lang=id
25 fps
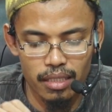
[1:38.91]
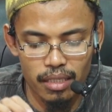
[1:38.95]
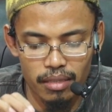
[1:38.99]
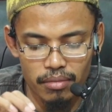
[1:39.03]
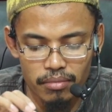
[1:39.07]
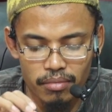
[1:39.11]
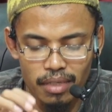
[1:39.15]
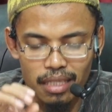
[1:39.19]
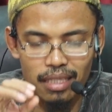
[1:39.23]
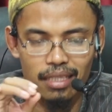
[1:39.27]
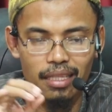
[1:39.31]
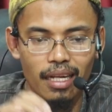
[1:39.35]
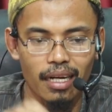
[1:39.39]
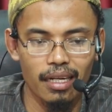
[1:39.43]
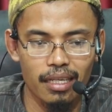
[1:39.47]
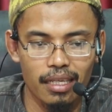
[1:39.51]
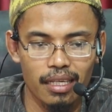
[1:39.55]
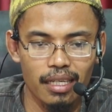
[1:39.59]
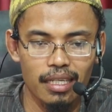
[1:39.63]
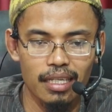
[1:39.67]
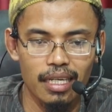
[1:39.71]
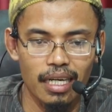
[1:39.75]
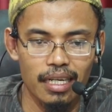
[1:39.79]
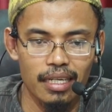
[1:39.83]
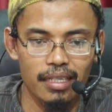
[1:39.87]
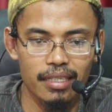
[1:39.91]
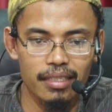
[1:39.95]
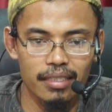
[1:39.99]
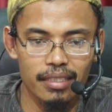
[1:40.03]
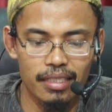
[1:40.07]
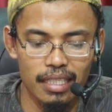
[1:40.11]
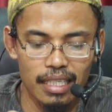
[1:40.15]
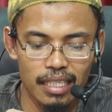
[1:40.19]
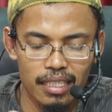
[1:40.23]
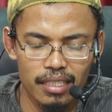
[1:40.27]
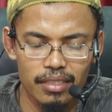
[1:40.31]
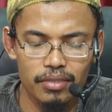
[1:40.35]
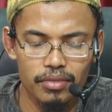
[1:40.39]
yang mentalkilkan
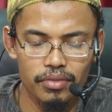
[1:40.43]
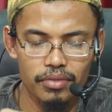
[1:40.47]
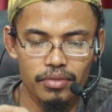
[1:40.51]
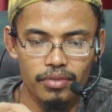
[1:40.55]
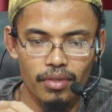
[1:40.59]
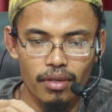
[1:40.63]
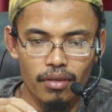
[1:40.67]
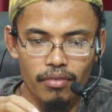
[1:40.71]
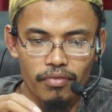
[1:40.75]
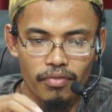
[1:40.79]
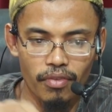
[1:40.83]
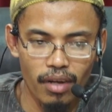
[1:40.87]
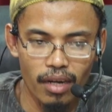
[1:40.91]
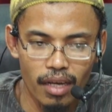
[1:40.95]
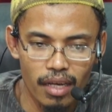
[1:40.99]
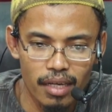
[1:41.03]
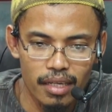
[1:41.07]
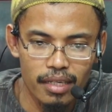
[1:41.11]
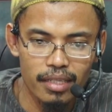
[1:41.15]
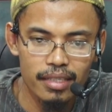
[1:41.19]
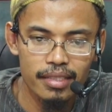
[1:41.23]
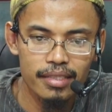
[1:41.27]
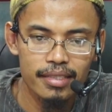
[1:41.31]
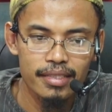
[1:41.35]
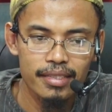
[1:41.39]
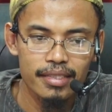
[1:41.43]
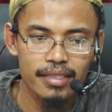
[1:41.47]
ya wahai fulan